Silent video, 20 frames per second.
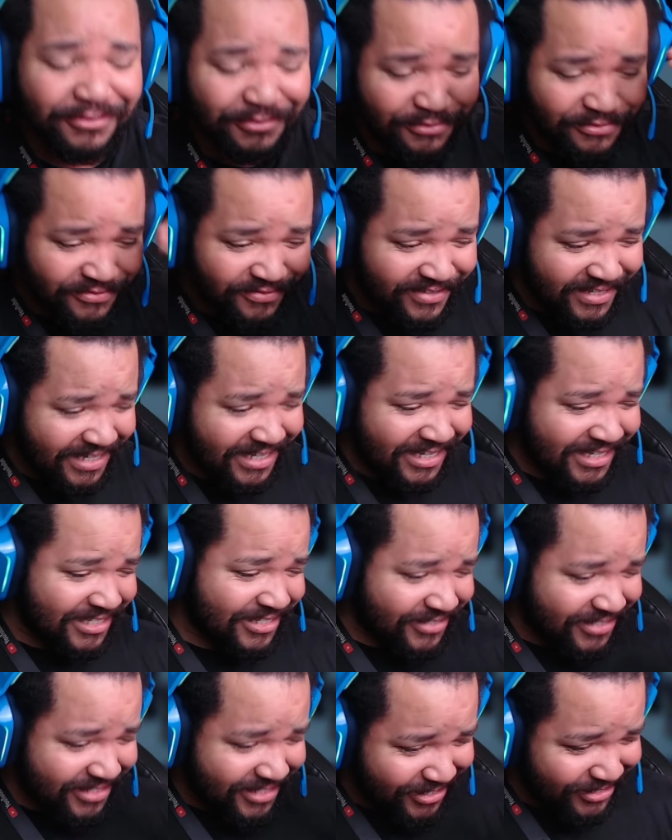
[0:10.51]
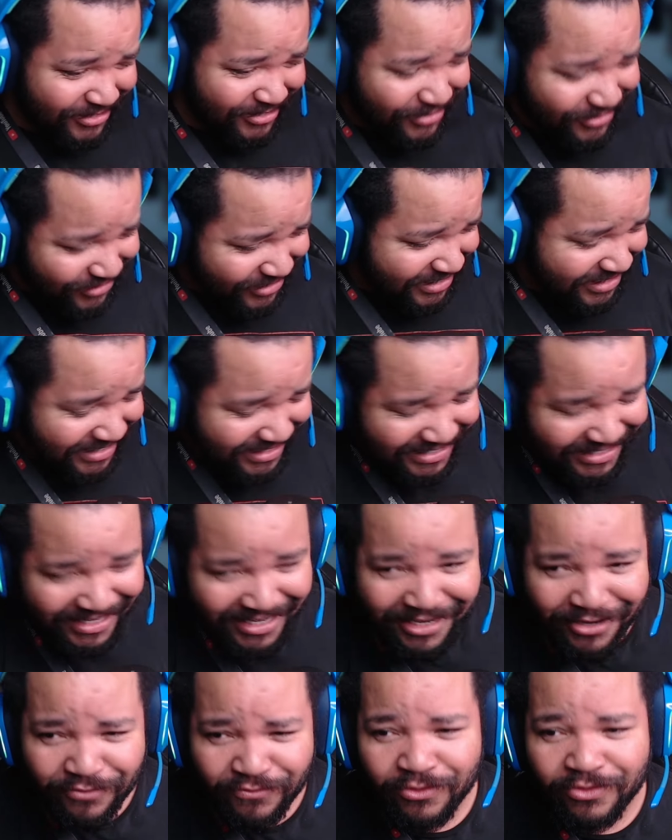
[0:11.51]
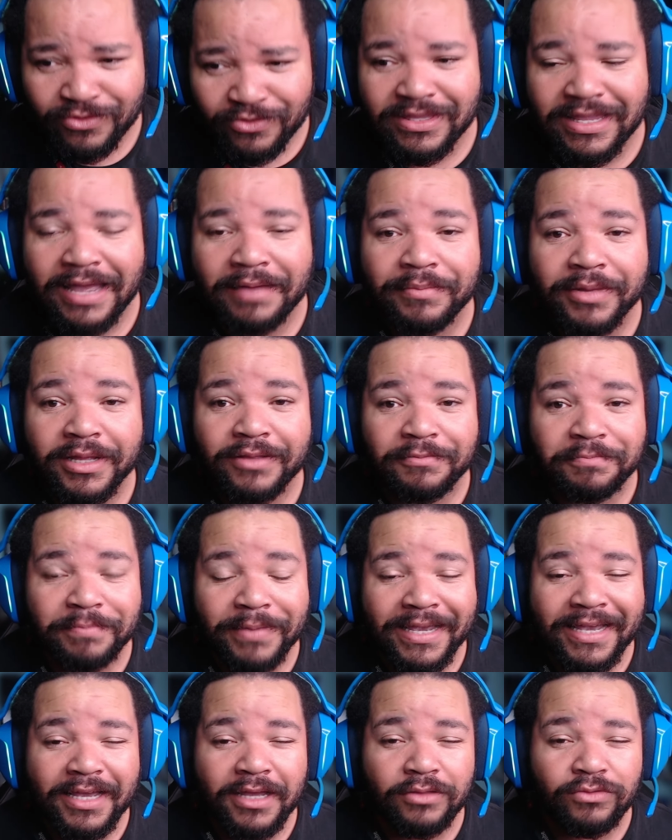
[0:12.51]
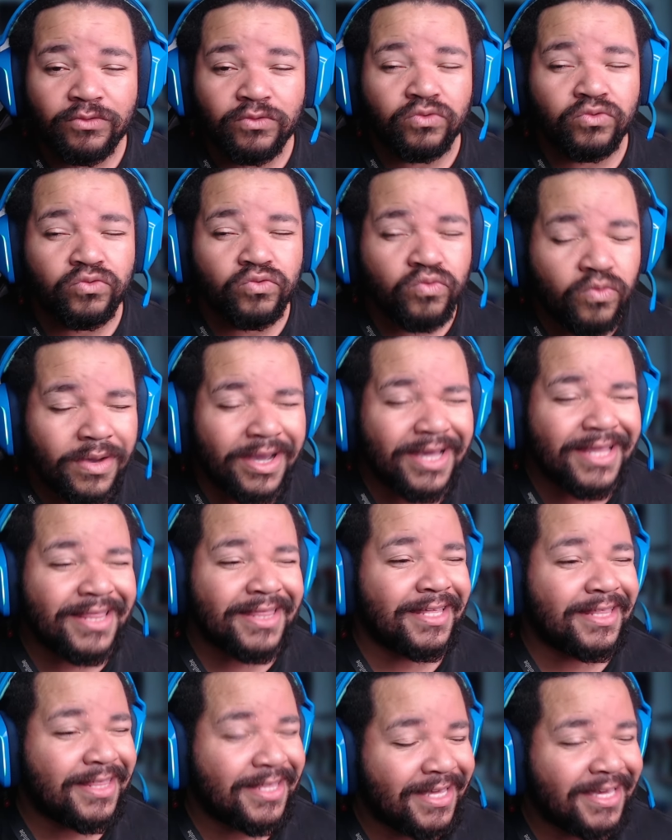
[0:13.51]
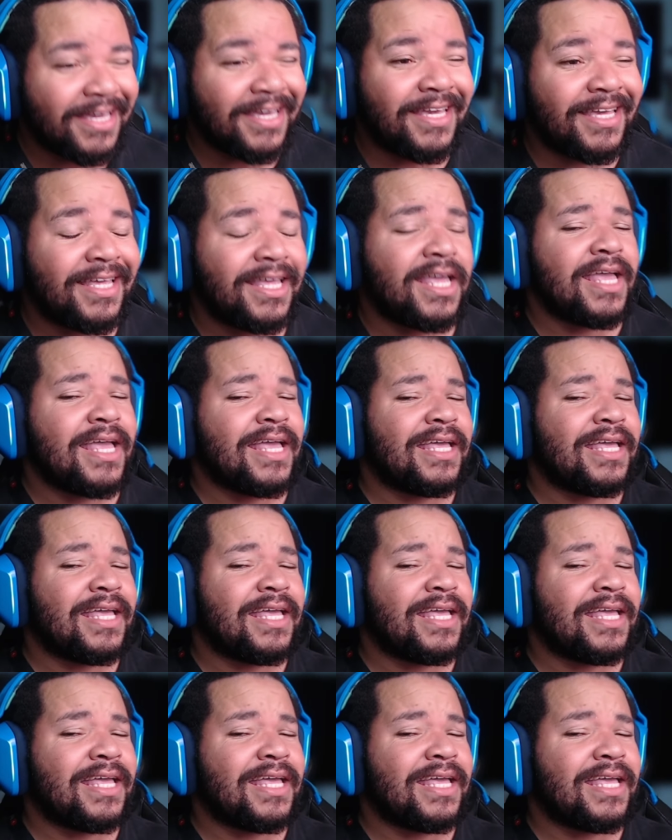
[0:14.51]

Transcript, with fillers: no vídeo de hoje eu vou estar, tá, mano, pegando duas skins